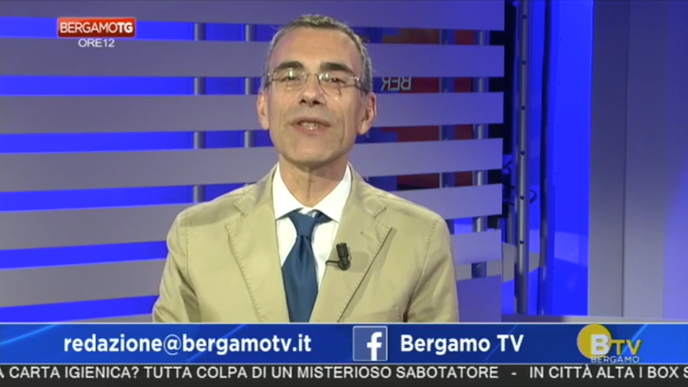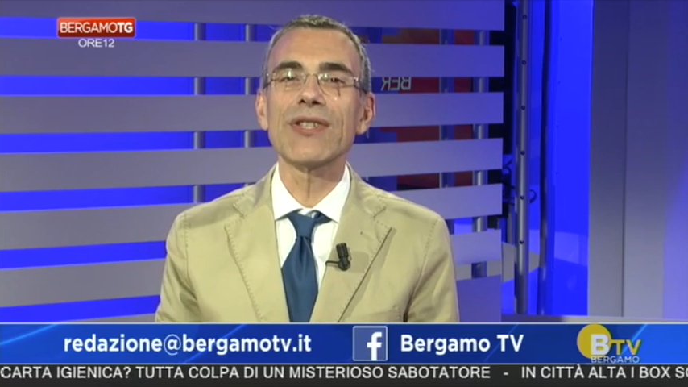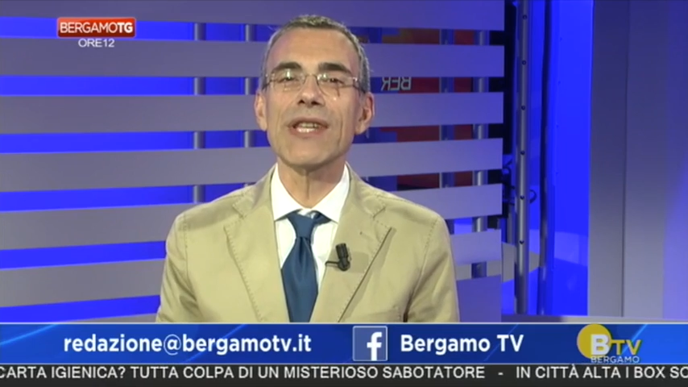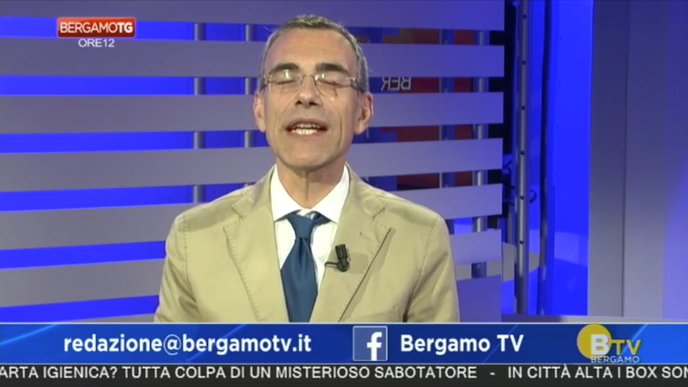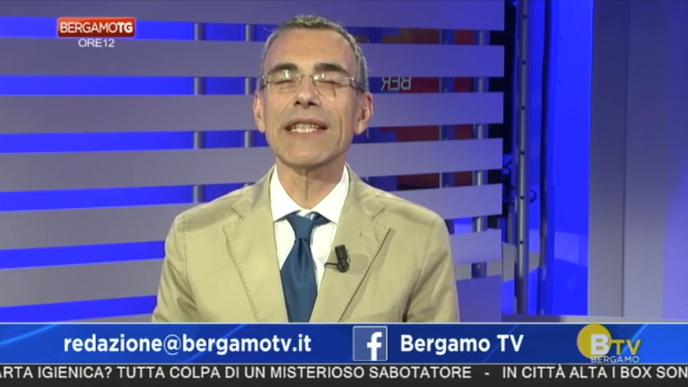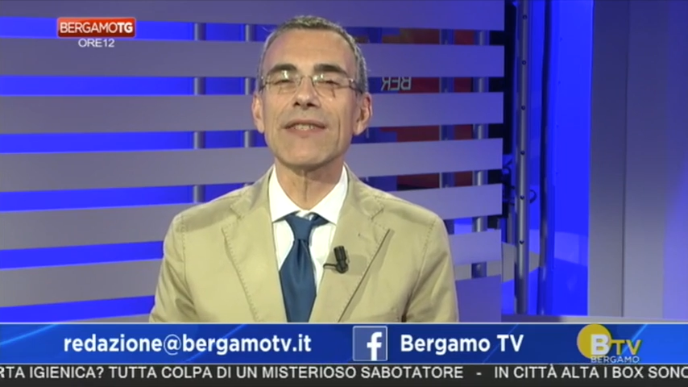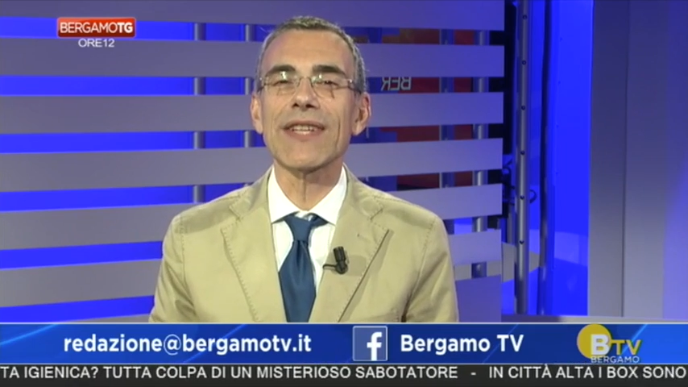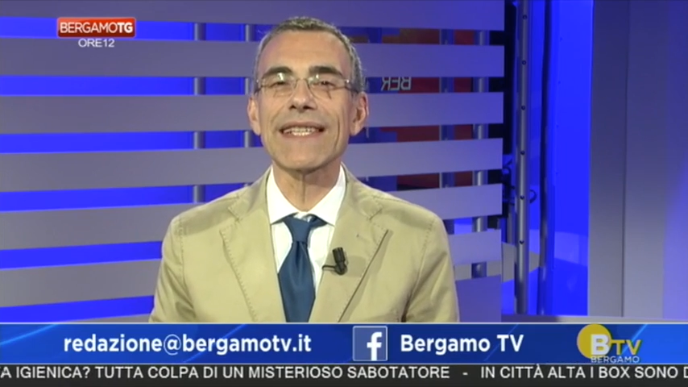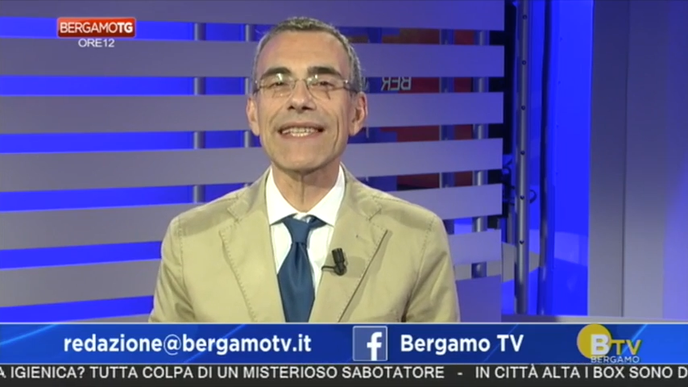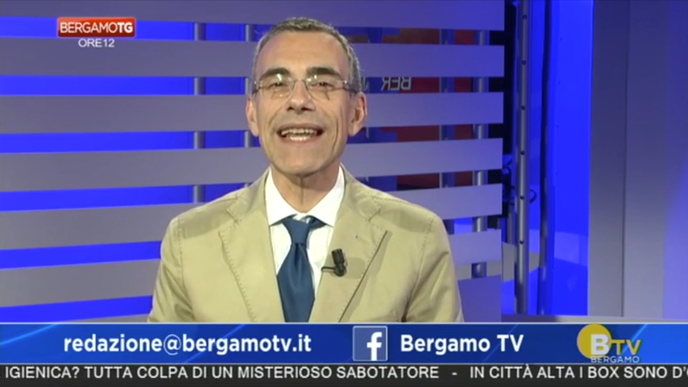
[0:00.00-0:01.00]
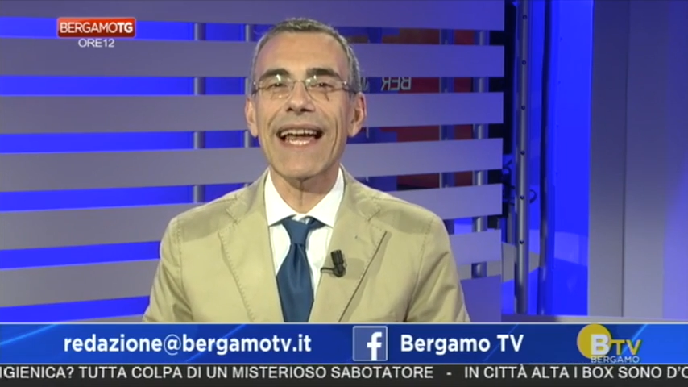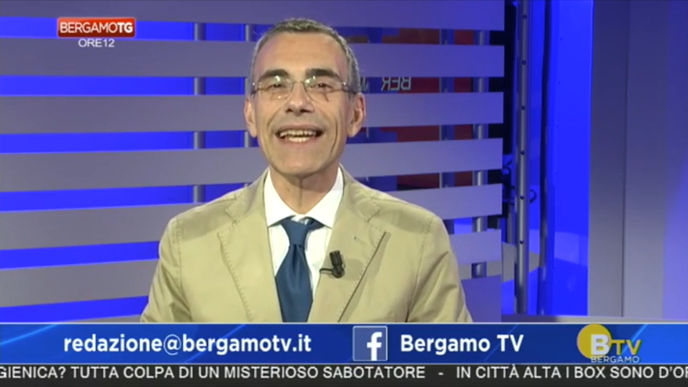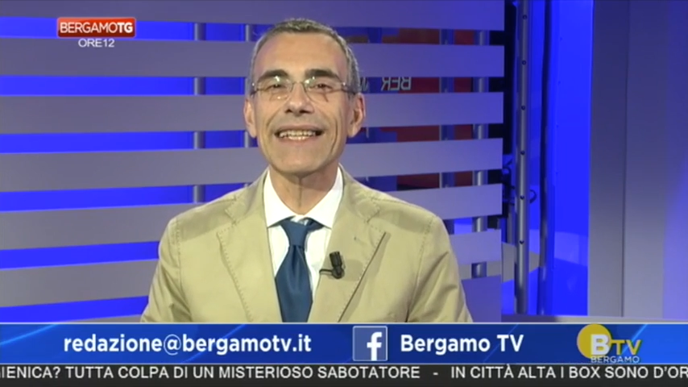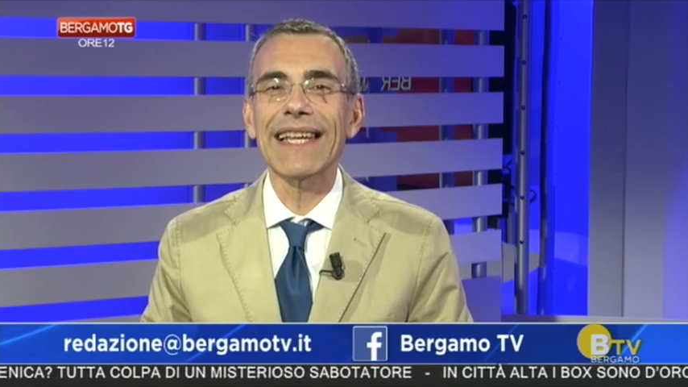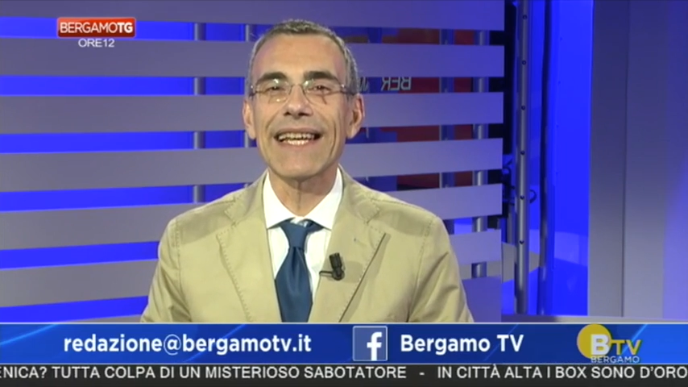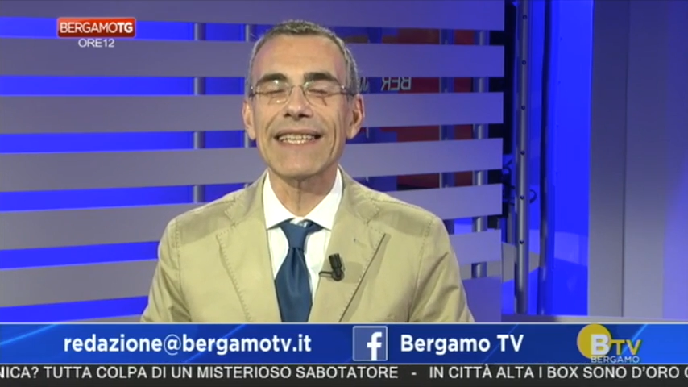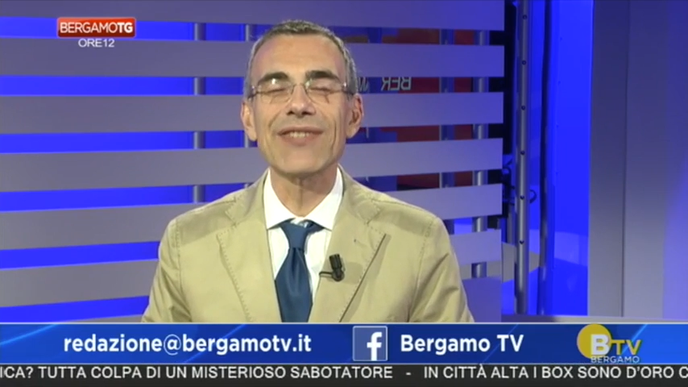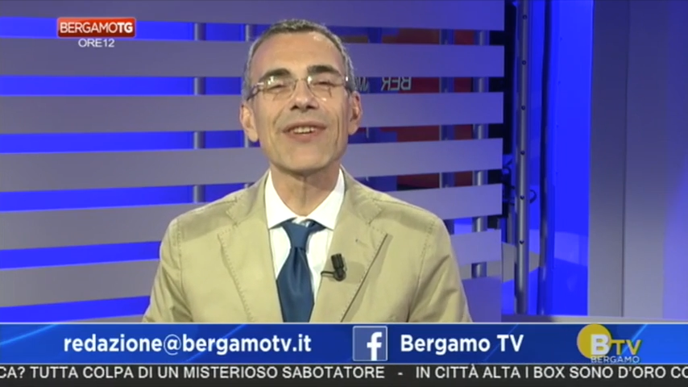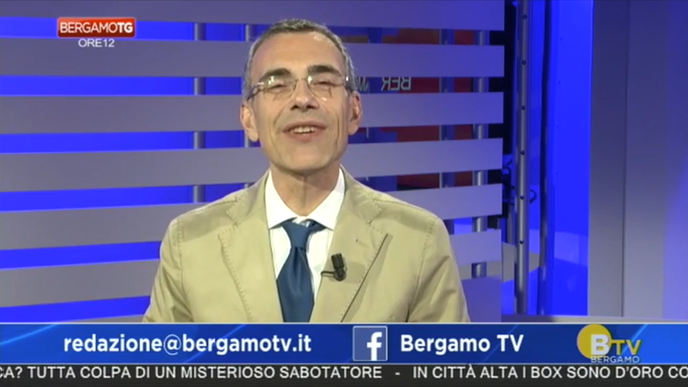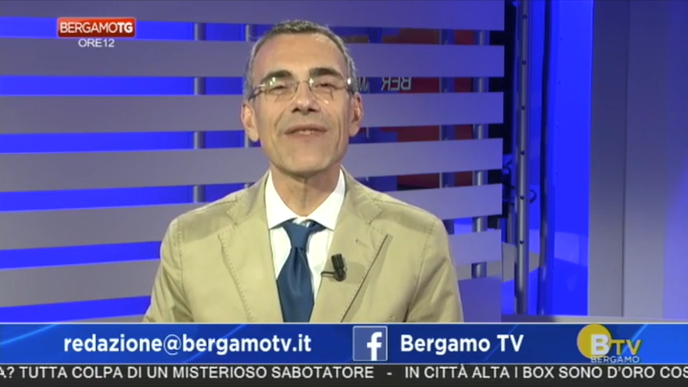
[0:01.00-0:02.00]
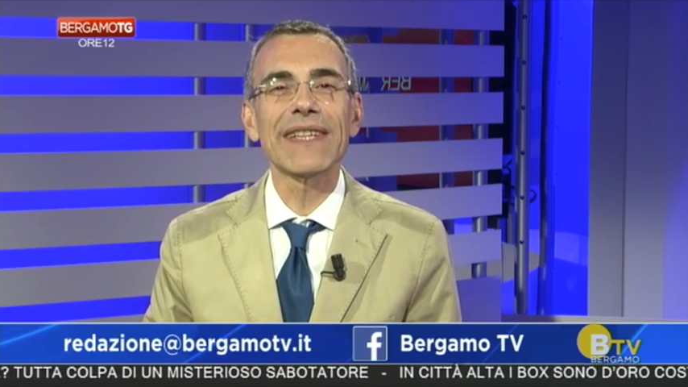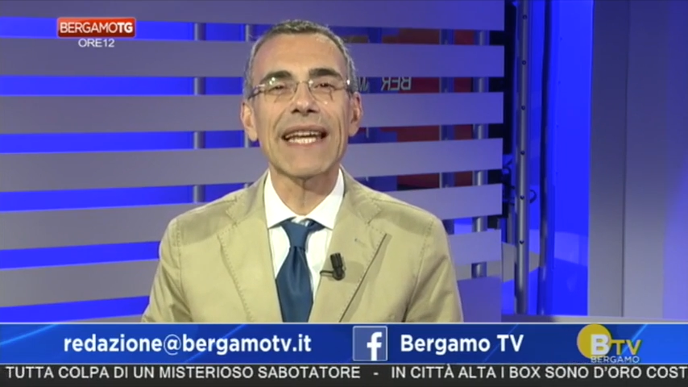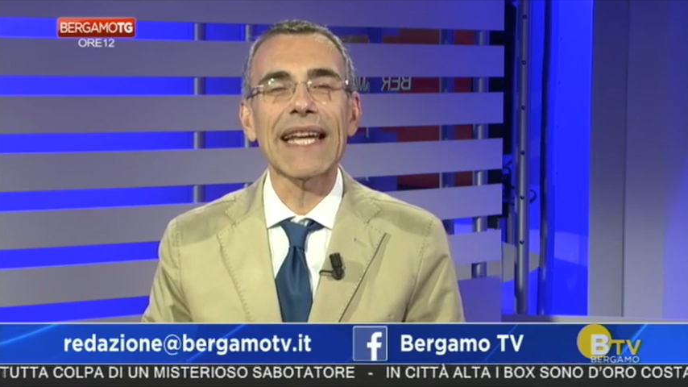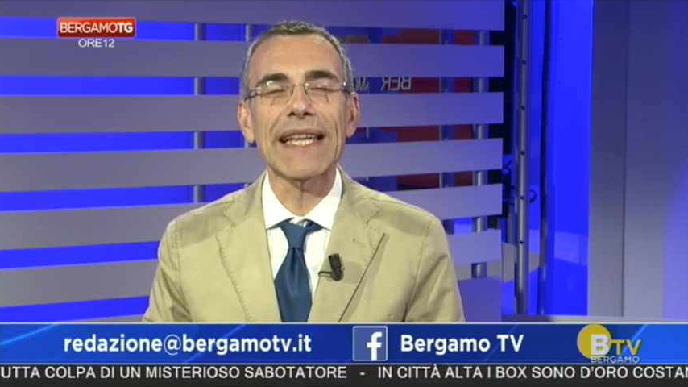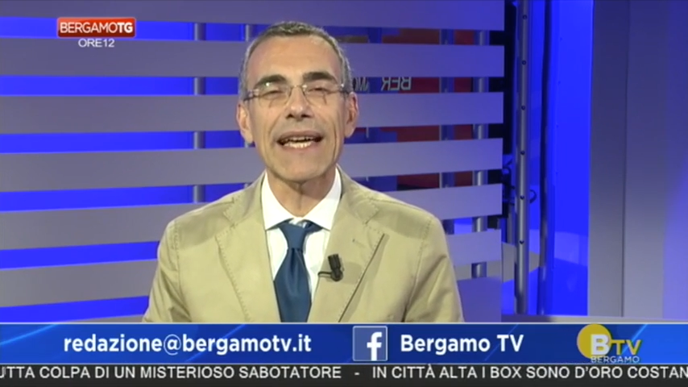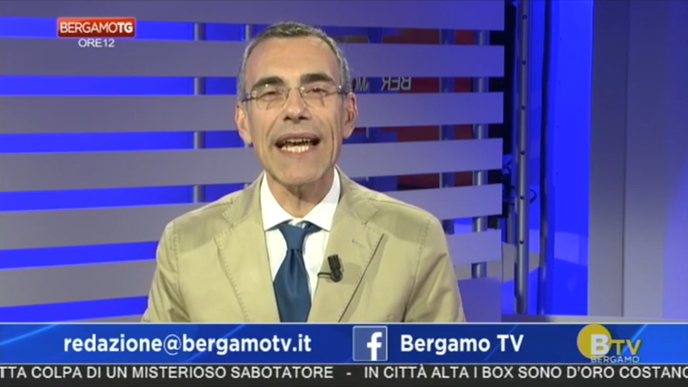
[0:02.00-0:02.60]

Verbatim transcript: 12 nell'edizione serale delle 19.30.